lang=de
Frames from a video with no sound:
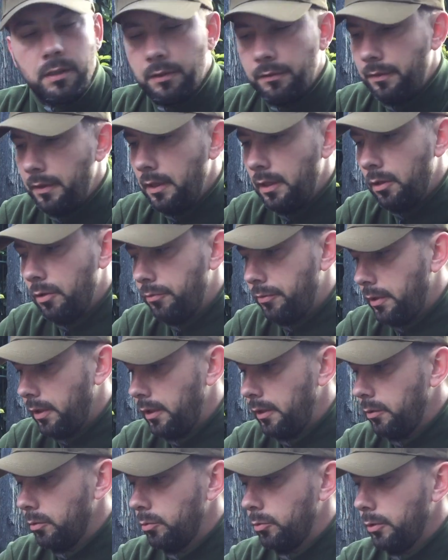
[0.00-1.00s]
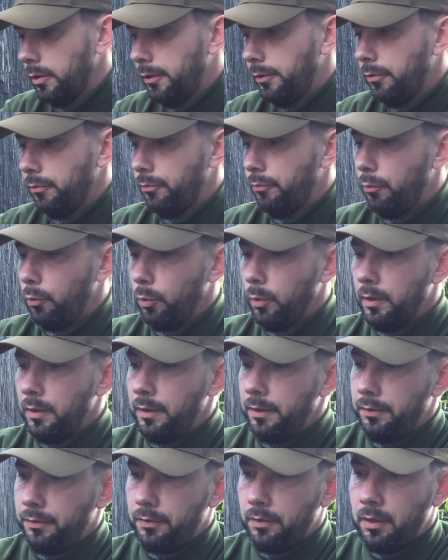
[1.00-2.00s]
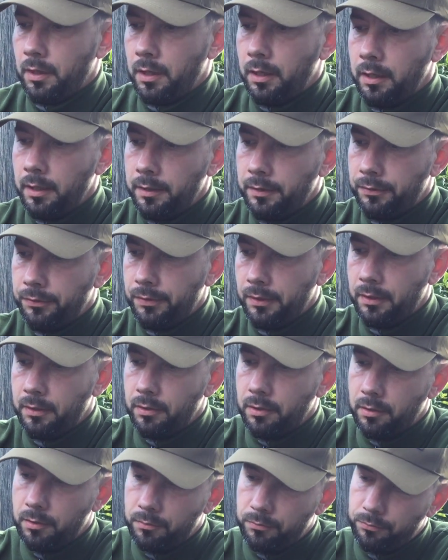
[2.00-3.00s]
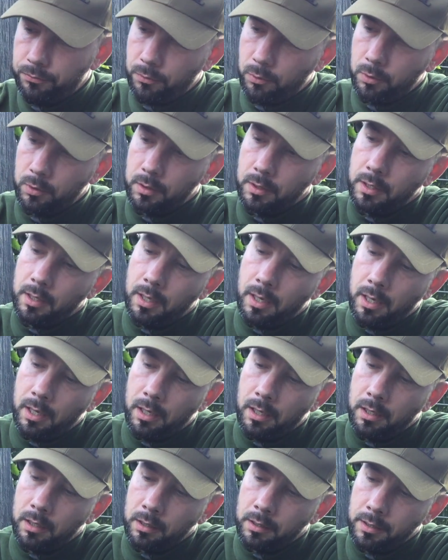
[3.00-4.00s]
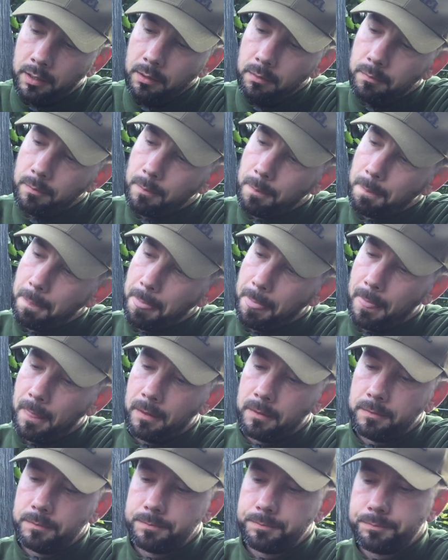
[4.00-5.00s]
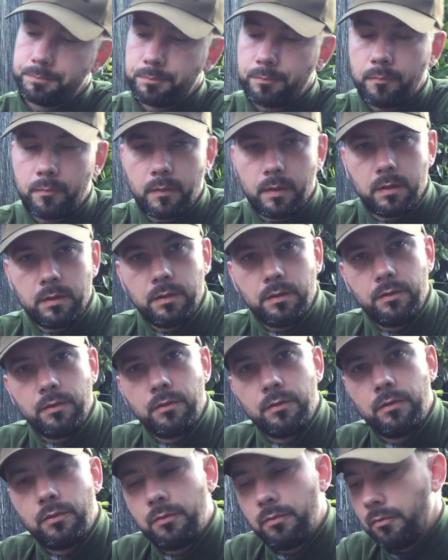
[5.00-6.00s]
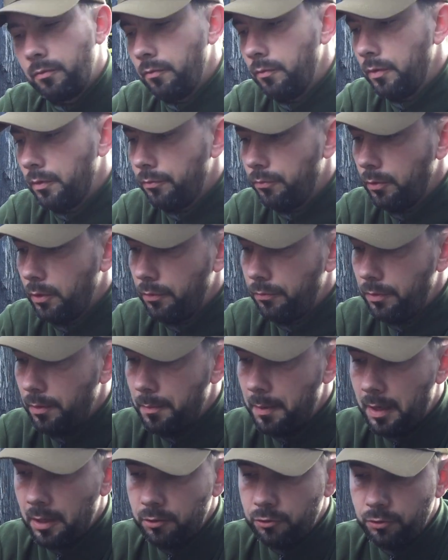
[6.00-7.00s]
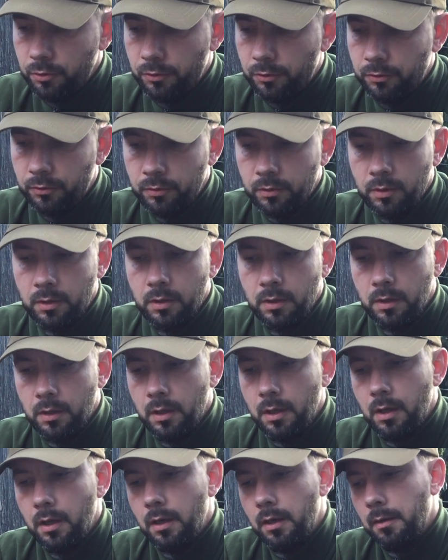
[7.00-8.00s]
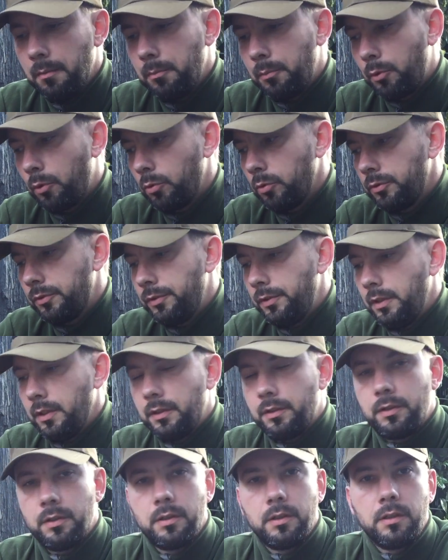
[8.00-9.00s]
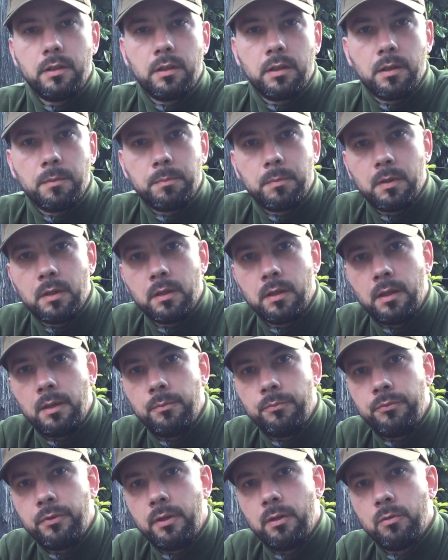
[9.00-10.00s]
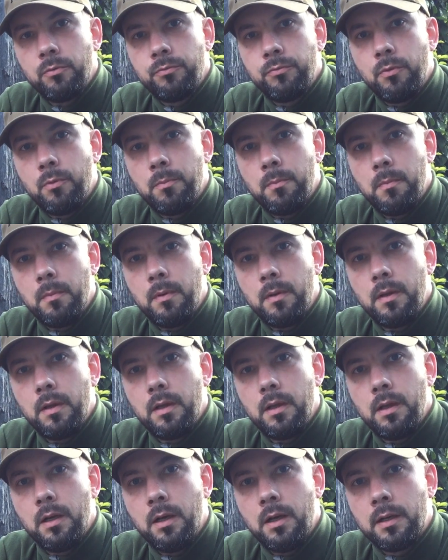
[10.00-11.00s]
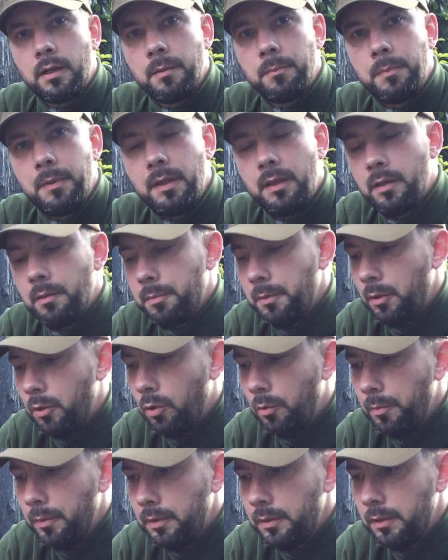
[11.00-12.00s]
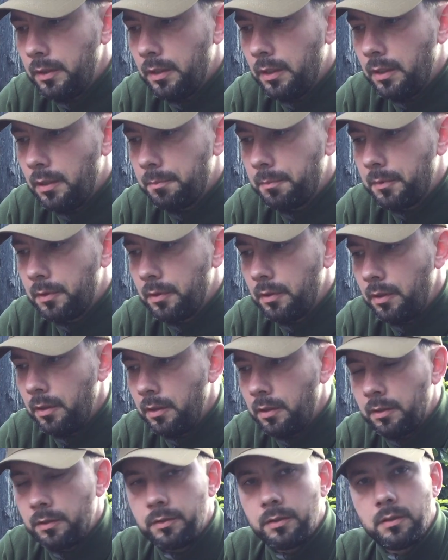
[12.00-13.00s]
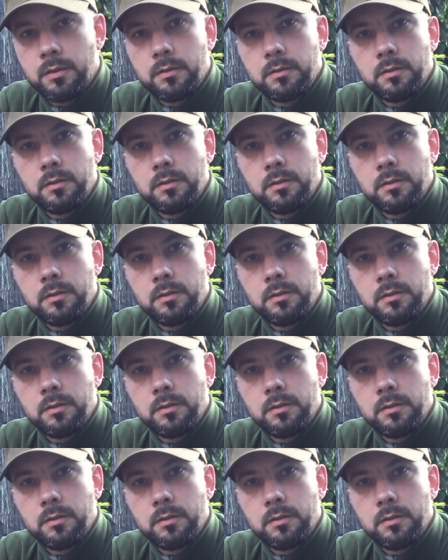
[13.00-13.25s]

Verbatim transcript: die Gewehrlaufreinigung durchzuführen, ist ein Set von AHG. Das ist, wird von der Firma Anschütz produziert. Ich habe da eine Empfehlung vom Adam Binke bekommen gehabt. Er hat